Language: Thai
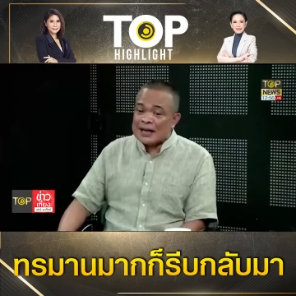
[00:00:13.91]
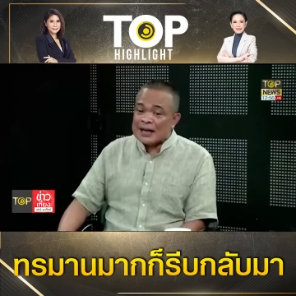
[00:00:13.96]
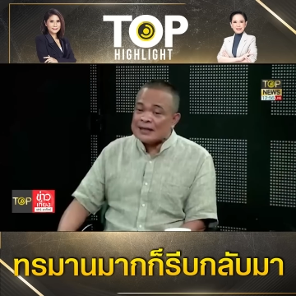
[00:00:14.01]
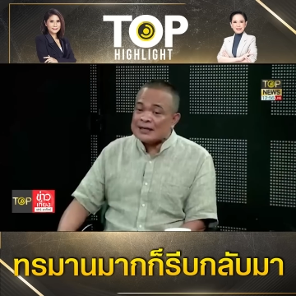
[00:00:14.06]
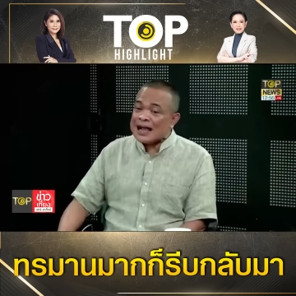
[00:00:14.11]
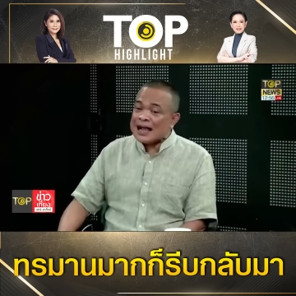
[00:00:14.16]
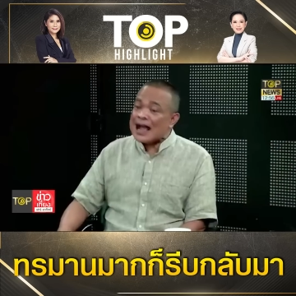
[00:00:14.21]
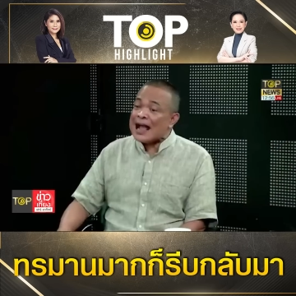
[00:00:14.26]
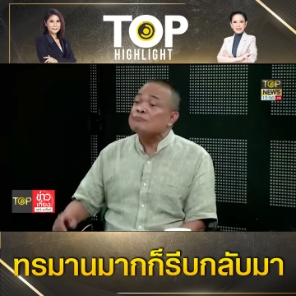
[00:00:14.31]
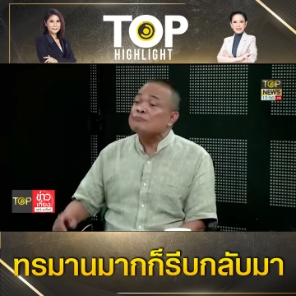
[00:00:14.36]
ได้
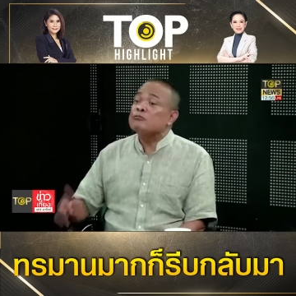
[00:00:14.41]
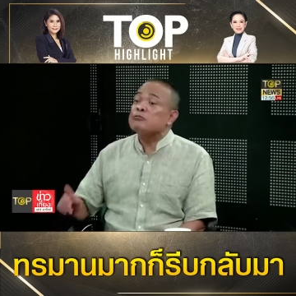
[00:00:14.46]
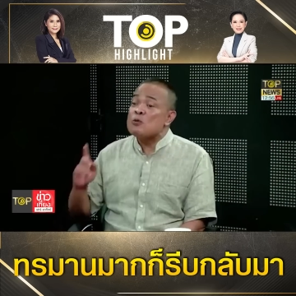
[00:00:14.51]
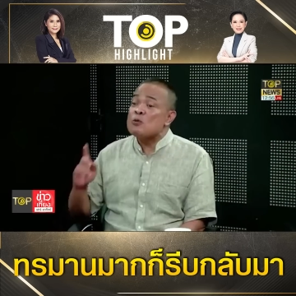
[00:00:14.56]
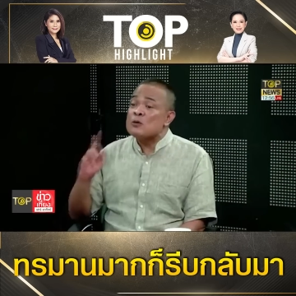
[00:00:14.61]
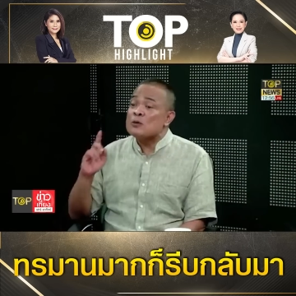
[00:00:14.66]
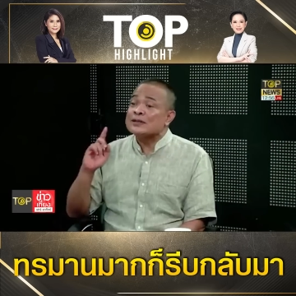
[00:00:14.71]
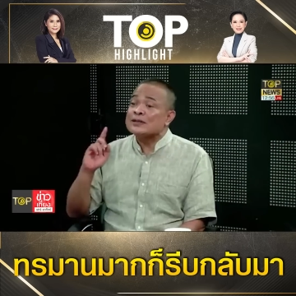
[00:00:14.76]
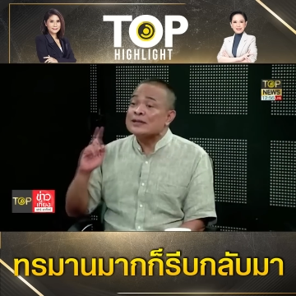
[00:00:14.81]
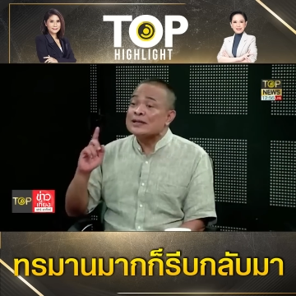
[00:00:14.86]
พูดใน
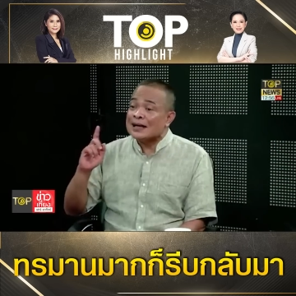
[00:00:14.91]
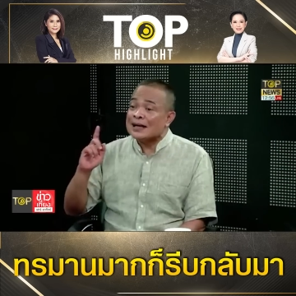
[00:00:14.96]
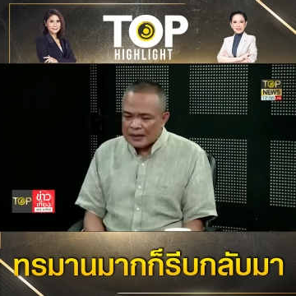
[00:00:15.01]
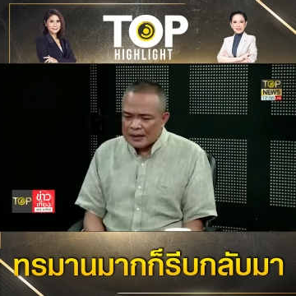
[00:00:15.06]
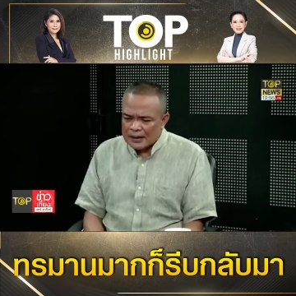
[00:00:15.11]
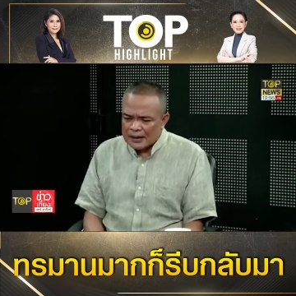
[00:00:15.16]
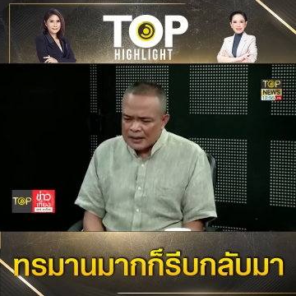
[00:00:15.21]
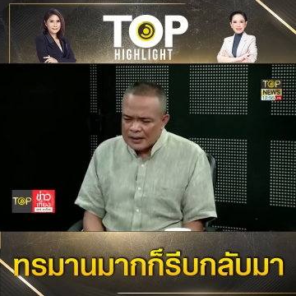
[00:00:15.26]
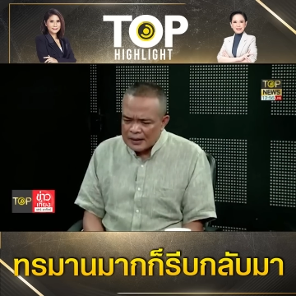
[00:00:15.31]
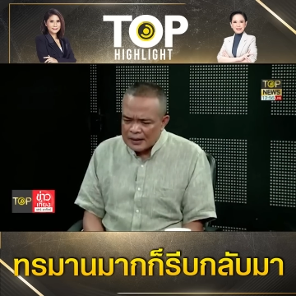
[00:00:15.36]
รายการป
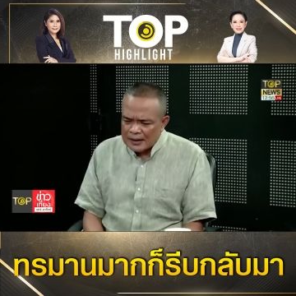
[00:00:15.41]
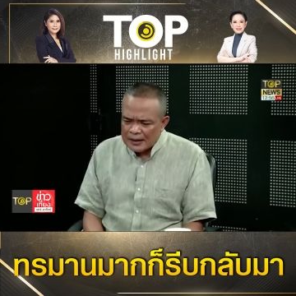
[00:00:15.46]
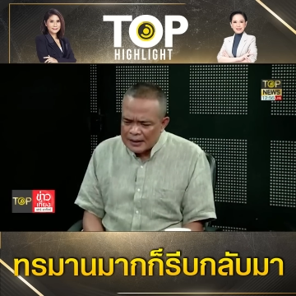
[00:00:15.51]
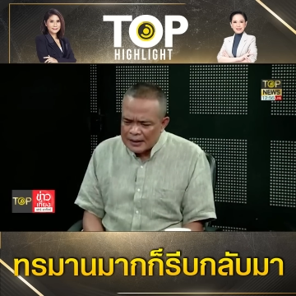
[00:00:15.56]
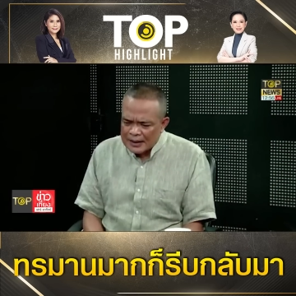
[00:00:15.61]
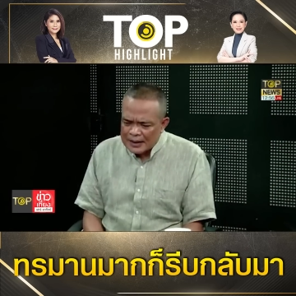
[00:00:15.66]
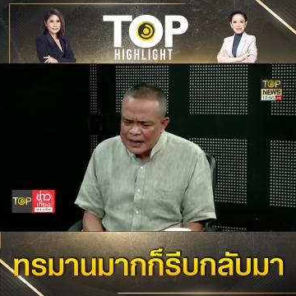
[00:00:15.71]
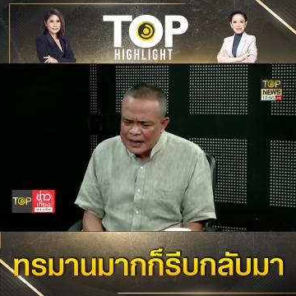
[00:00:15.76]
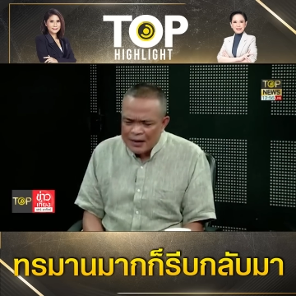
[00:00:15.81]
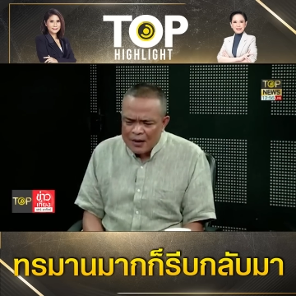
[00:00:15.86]
ระเทศไทย
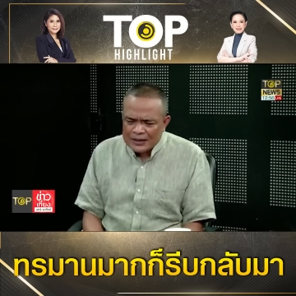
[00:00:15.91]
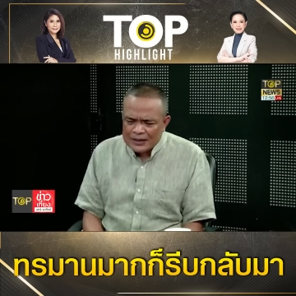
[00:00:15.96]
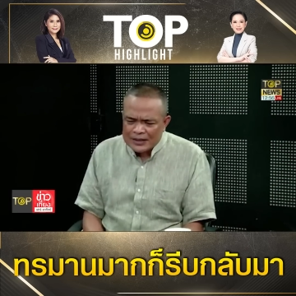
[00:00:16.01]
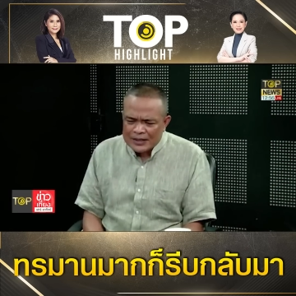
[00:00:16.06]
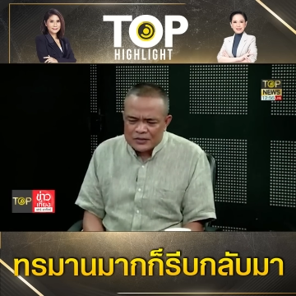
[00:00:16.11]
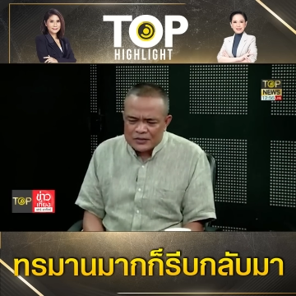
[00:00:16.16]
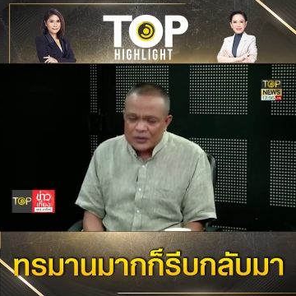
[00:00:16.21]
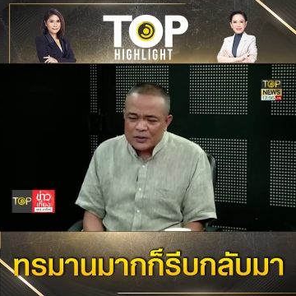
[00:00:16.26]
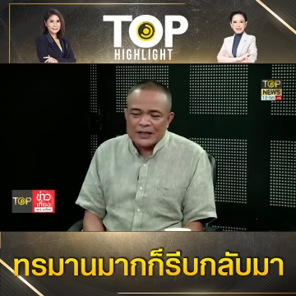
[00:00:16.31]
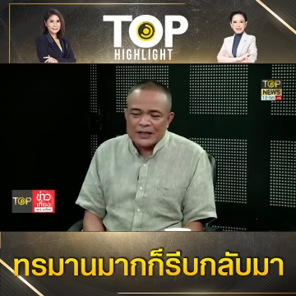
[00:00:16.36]
ต้องมา
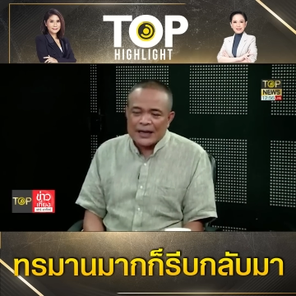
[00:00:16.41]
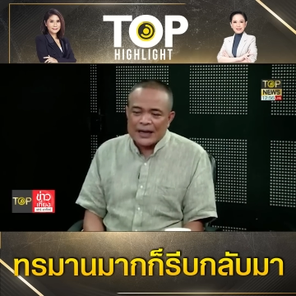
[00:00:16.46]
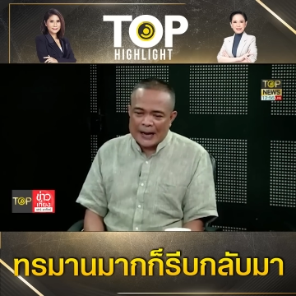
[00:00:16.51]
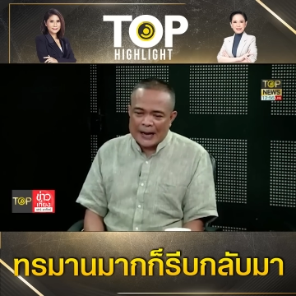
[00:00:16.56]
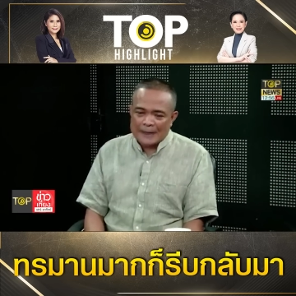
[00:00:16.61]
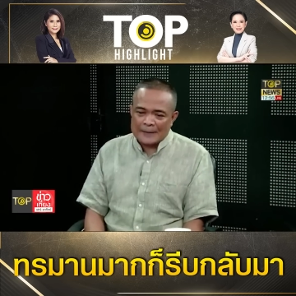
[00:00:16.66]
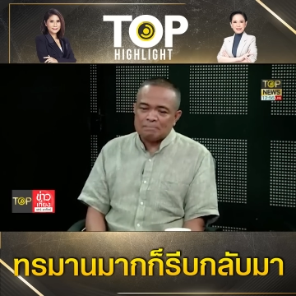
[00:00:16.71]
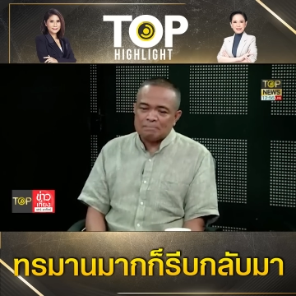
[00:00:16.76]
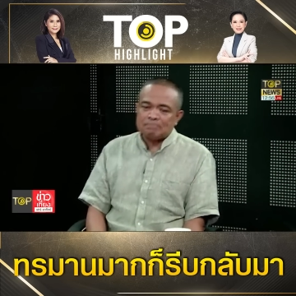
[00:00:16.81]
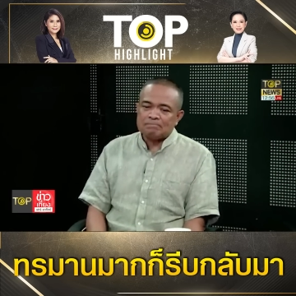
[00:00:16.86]
ก่อน ตอน
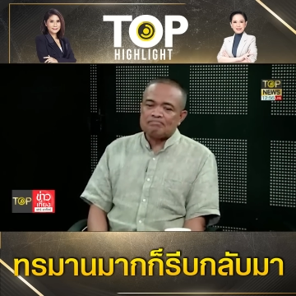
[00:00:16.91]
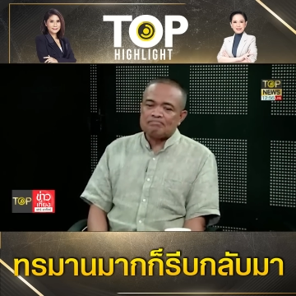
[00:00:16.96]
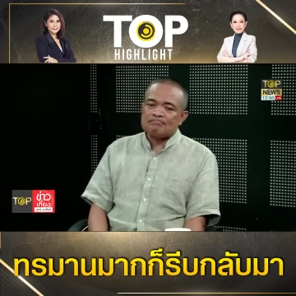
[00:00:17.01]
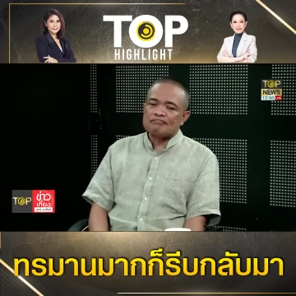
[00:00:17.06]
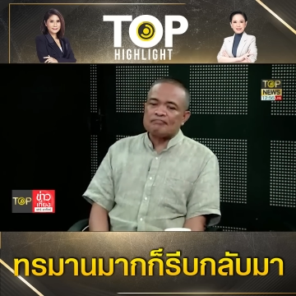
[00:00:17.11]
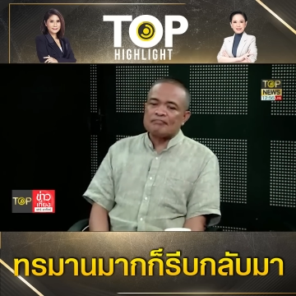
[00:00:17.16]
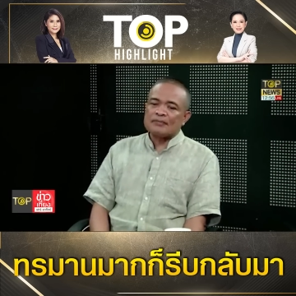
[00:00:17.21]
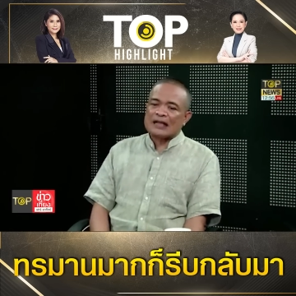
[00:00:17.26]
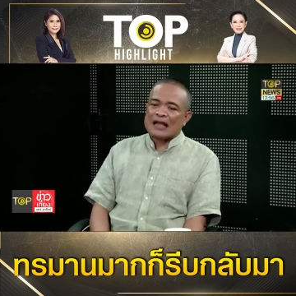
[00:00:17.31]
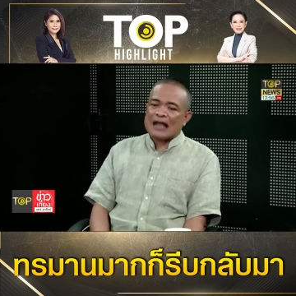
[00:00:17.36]
ทอง
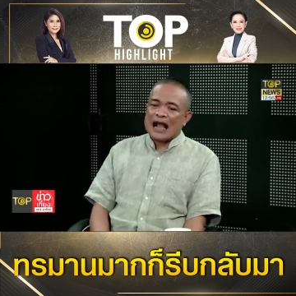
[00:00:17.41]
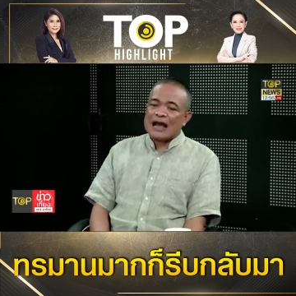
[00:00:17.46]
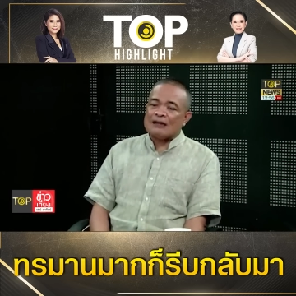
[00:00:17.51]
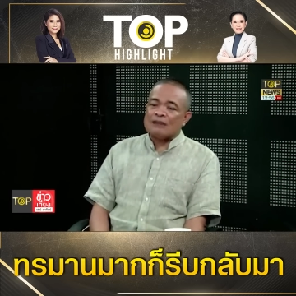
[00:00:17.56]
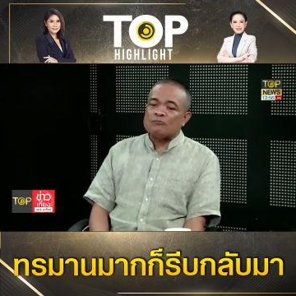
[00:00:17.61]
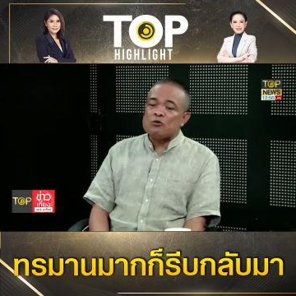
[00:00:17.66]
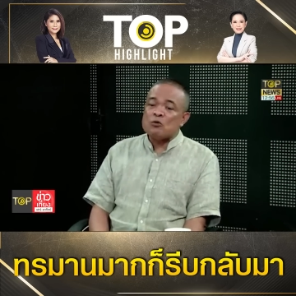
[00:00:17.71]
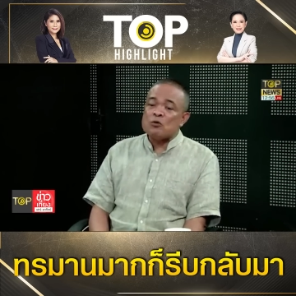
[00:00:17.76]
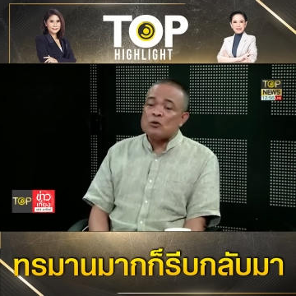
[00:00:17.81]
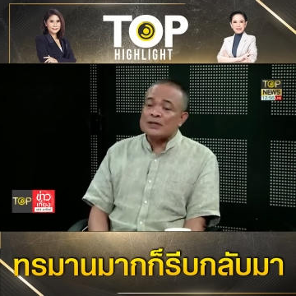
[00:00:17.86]
แท้และทอง
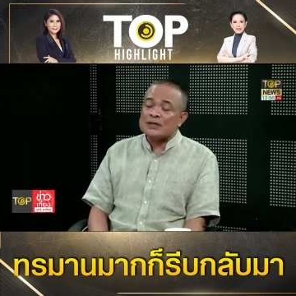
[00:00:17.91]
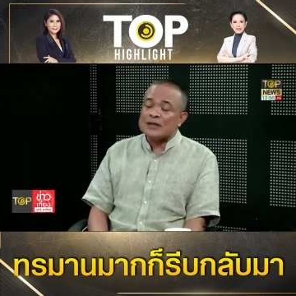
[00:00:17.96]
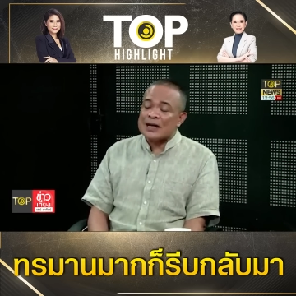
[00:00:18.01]
ชุบ